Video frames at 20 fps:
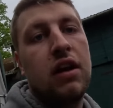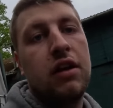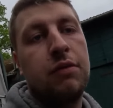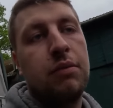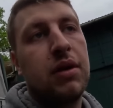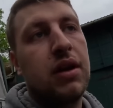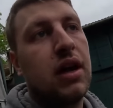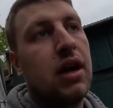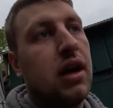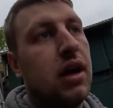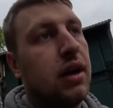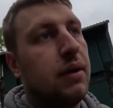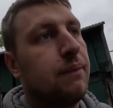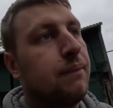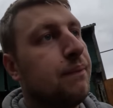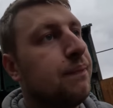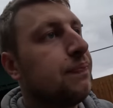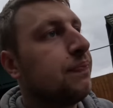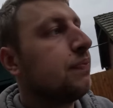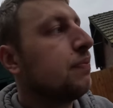alles mit rein
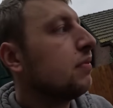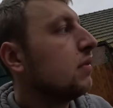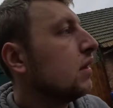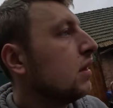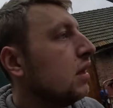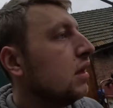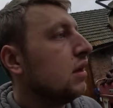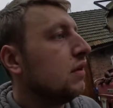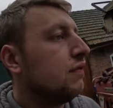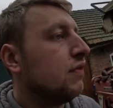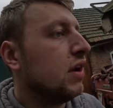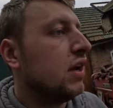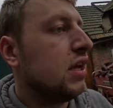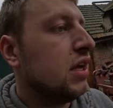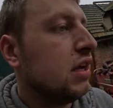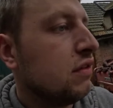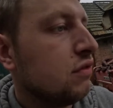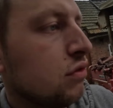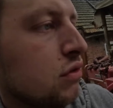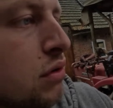werde
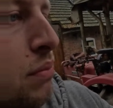ich hier so